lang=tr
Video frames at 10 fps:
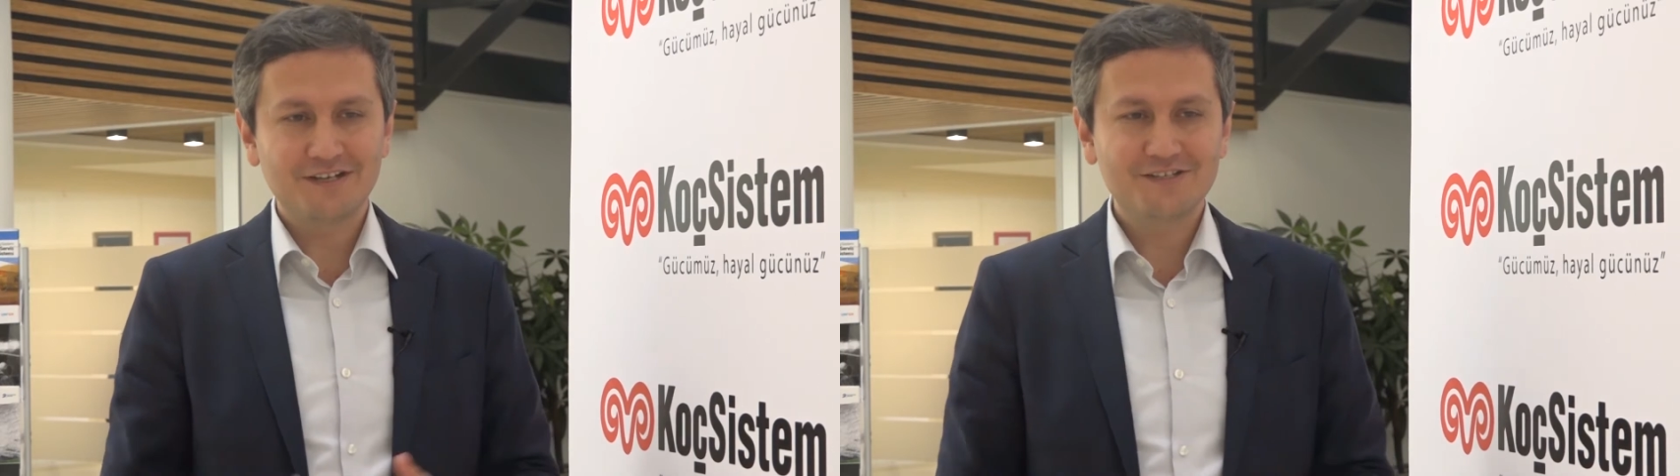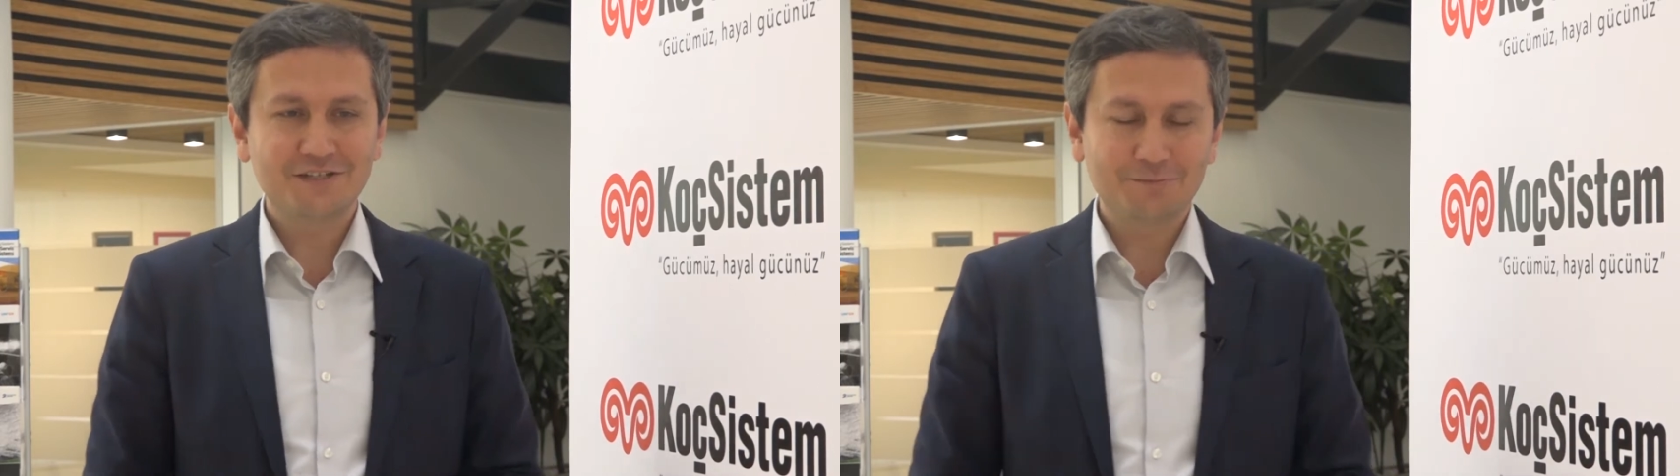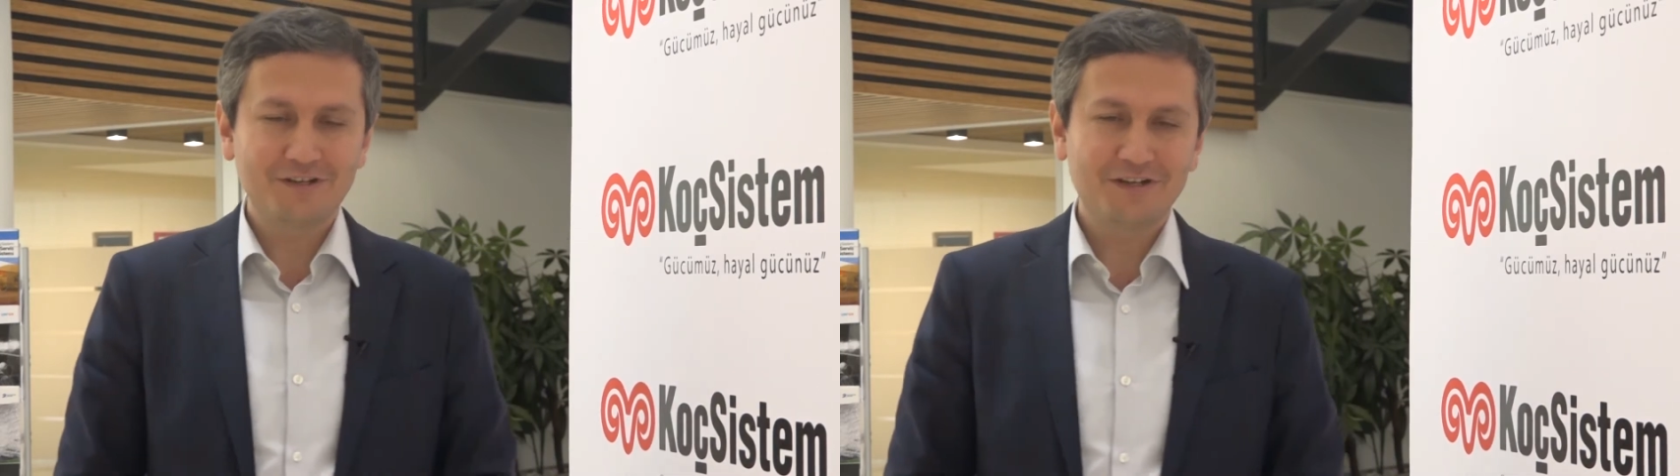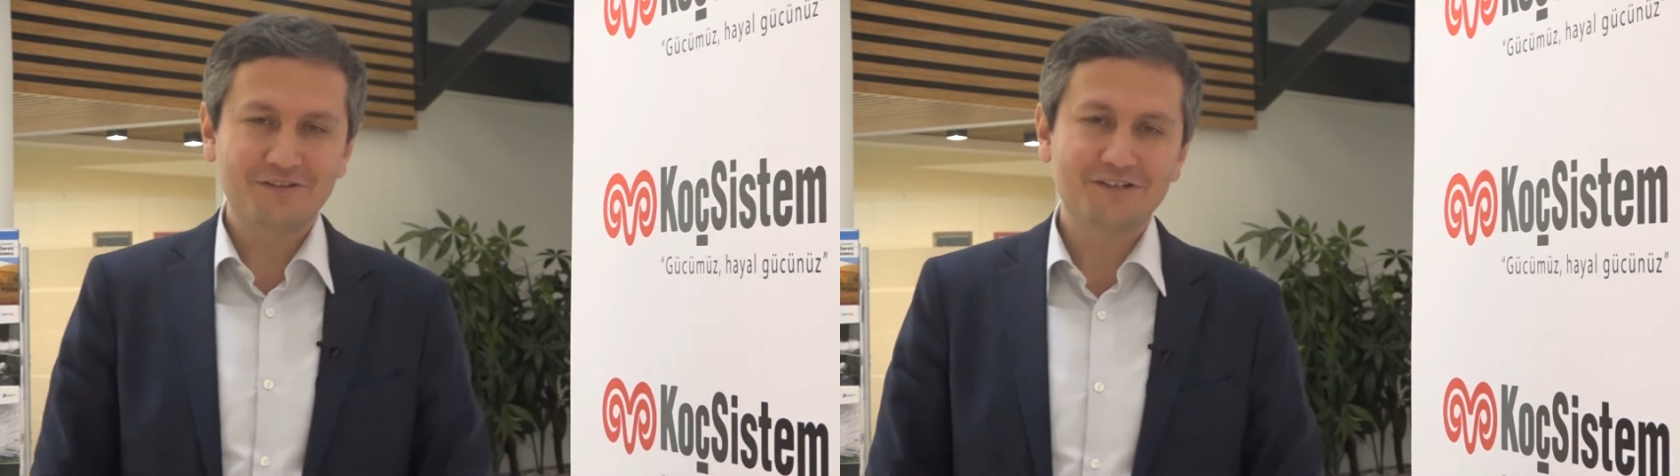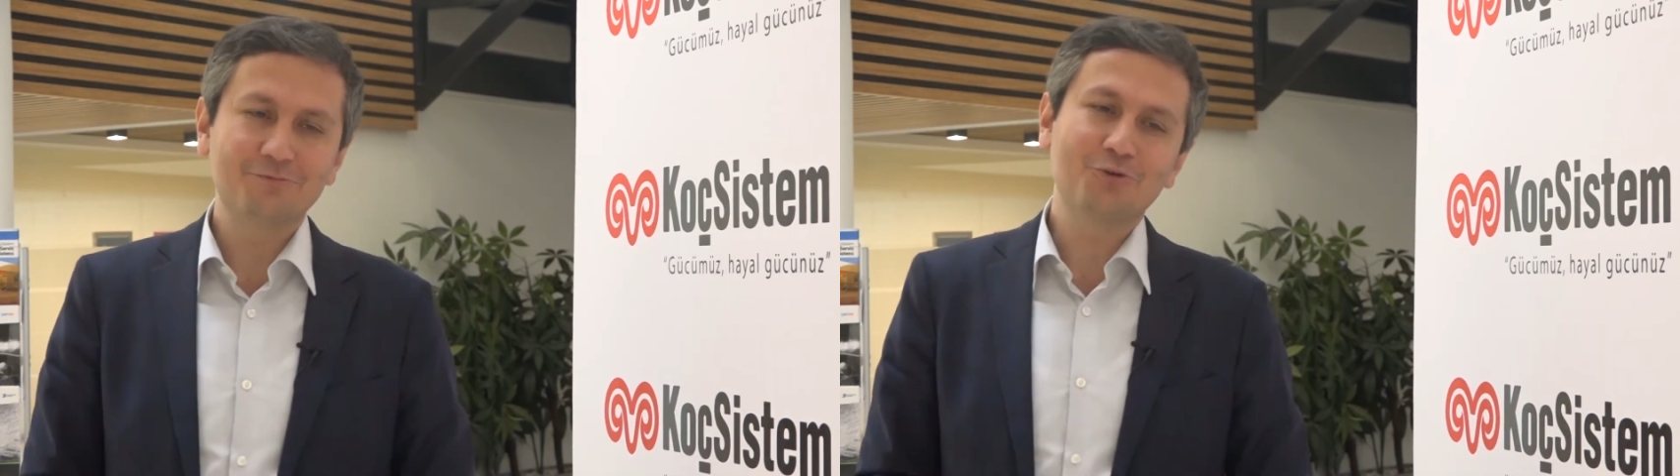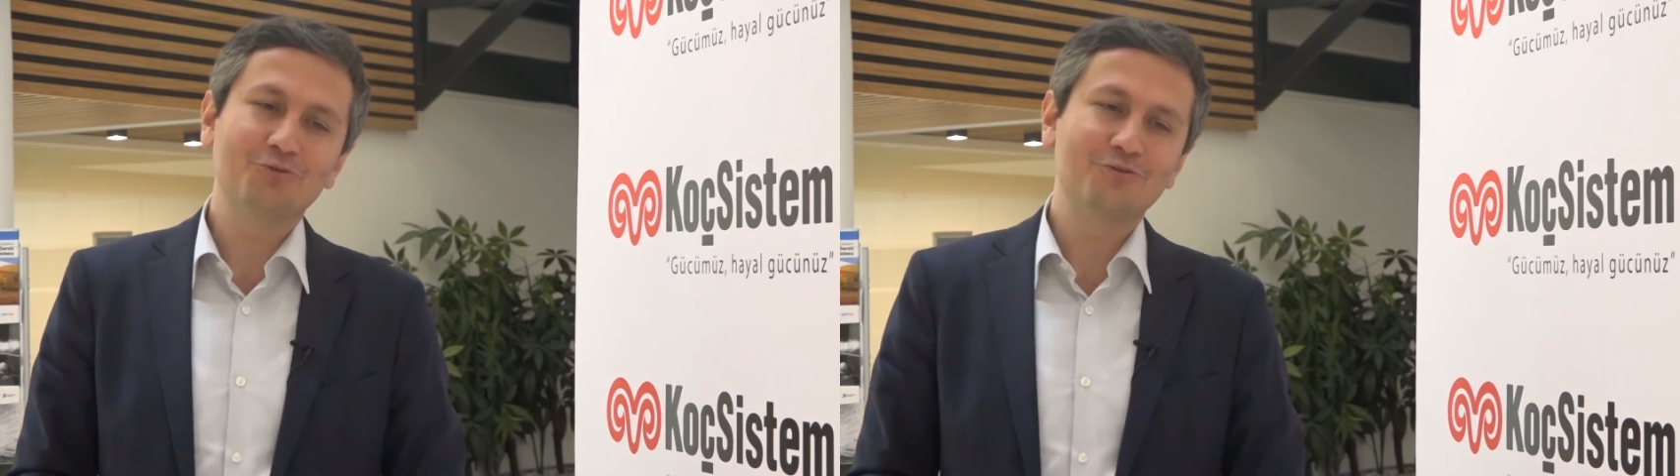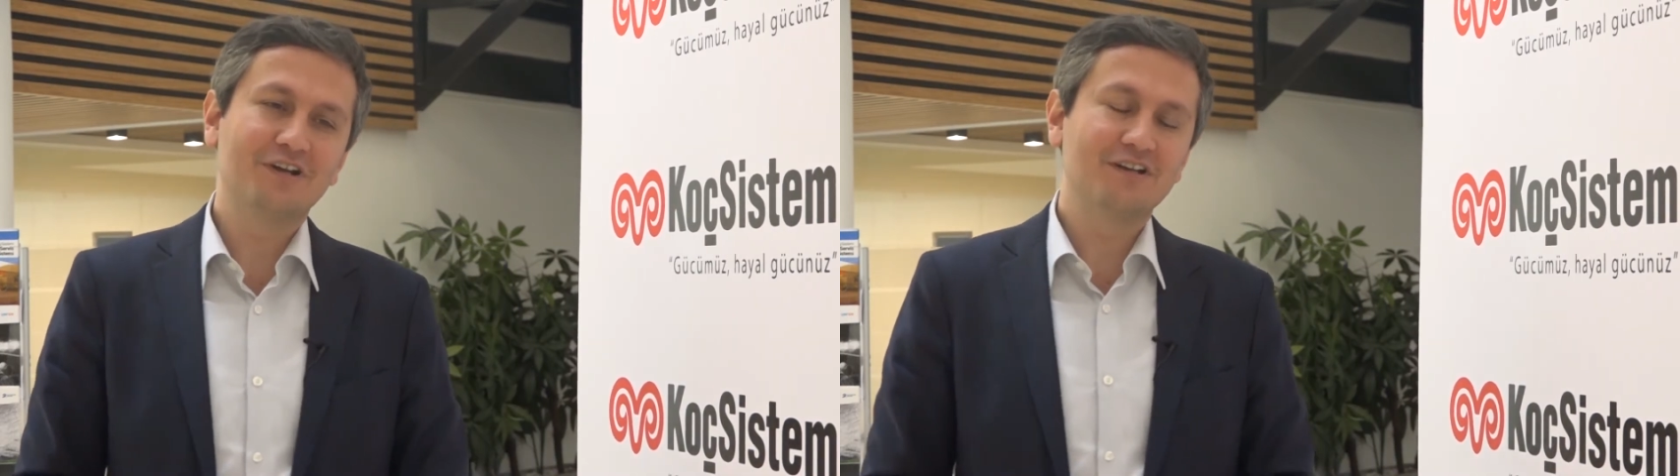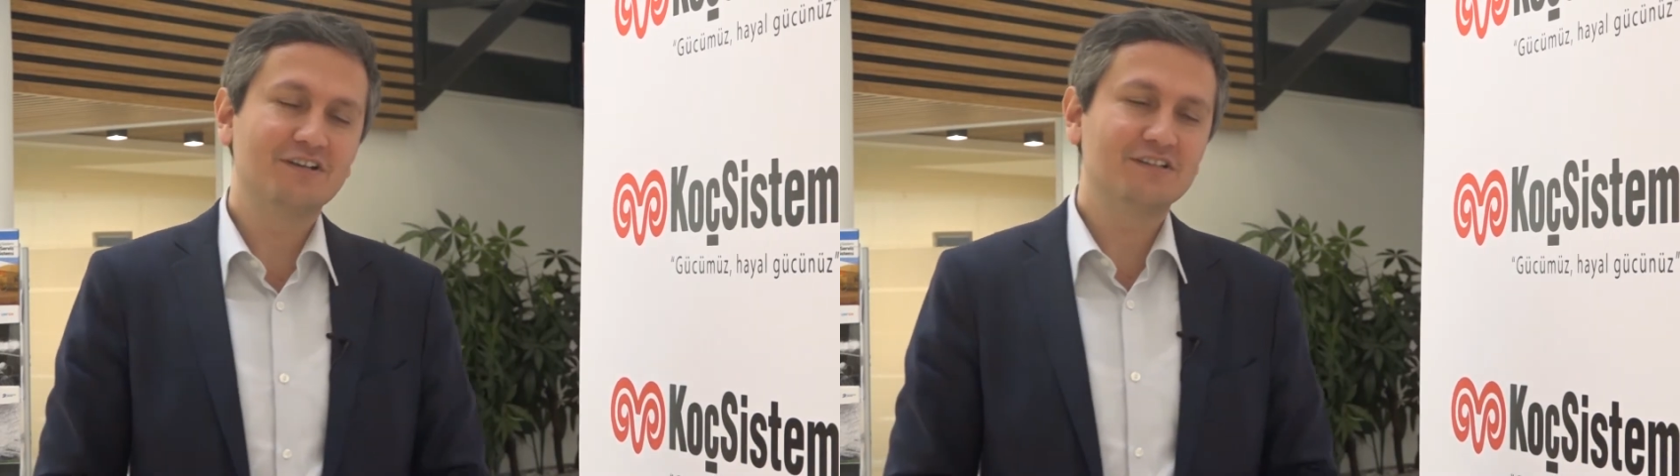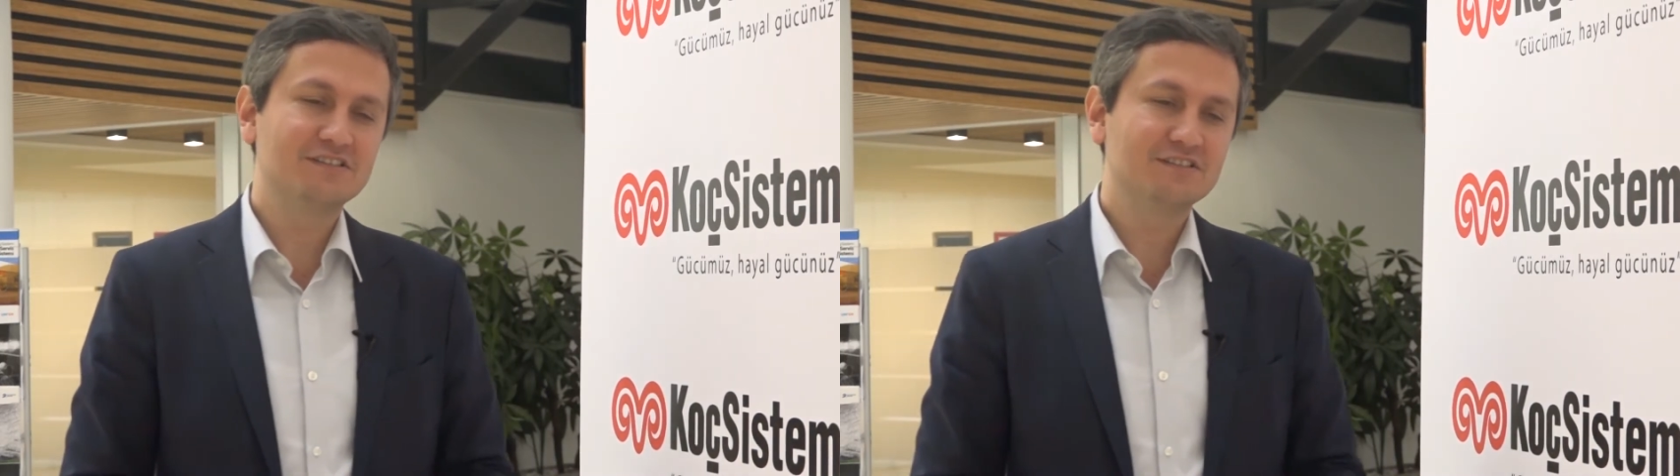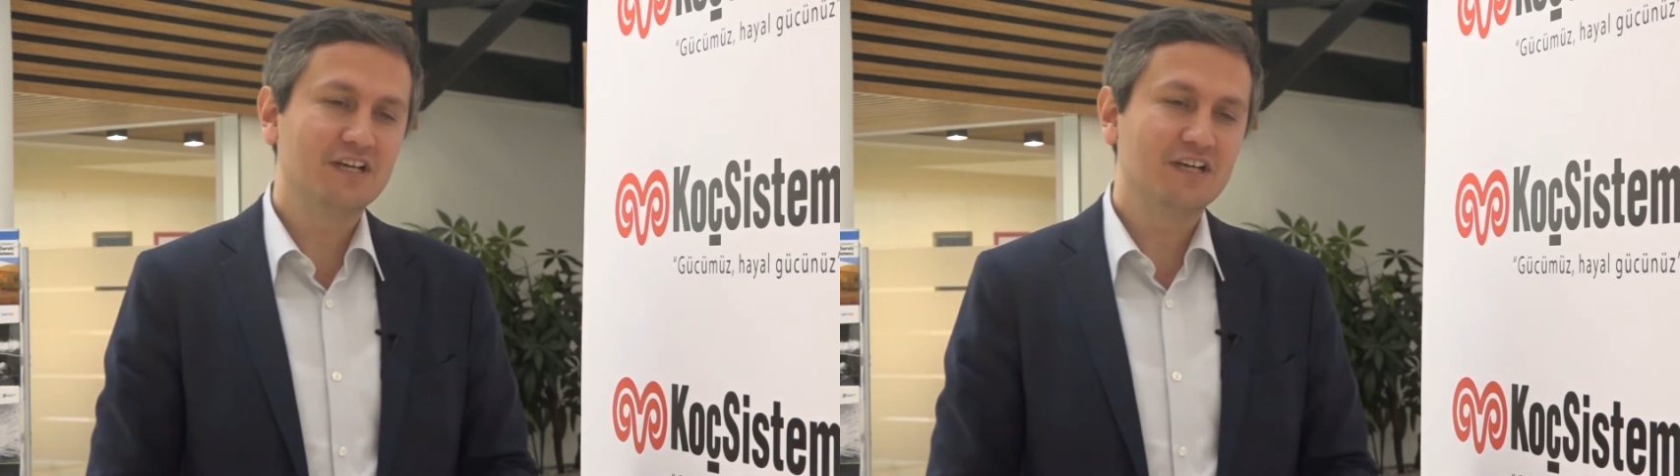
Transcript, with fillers: açıklamalar var bu konuyla alakalı.